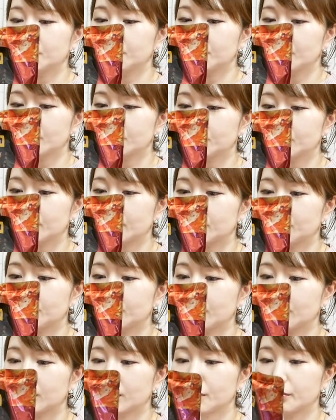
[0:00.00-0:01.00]
はどうだろう
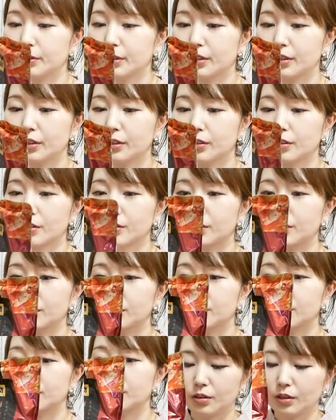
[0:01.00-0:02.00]
な食べられないか
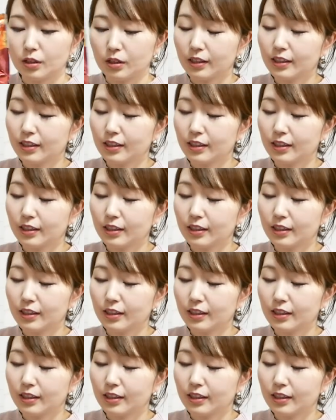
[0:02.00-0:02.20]
な